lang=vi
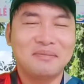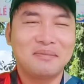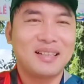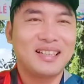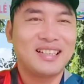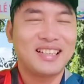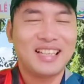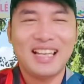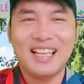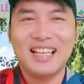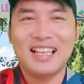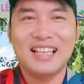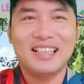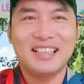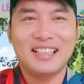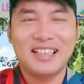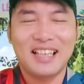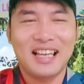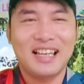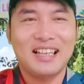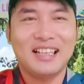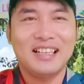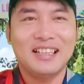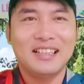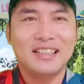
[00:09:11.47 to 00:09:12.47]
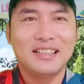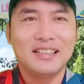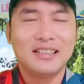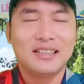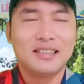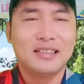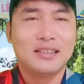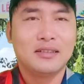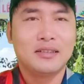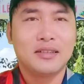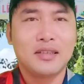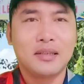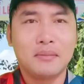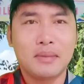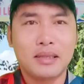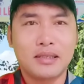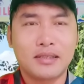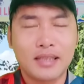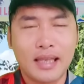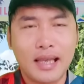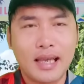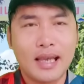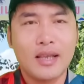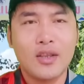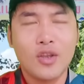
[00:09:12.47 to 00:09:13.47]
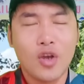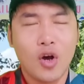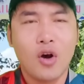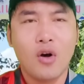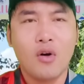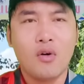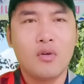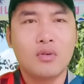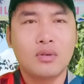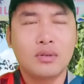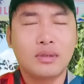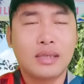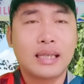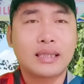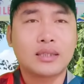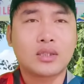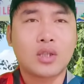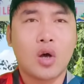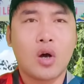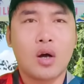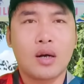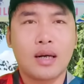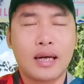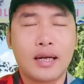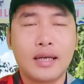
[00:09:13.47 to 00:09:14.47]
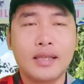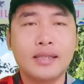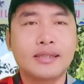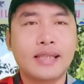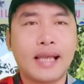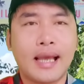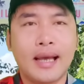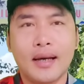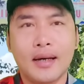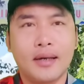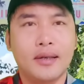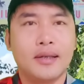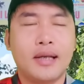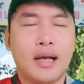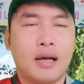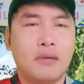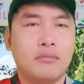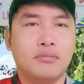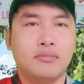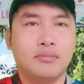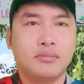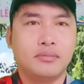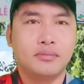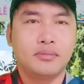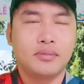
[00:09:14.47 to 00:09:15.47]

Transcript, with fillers: mình thấy là như vậy đó nhưng mà xe vô là toàn là đi xe hơi không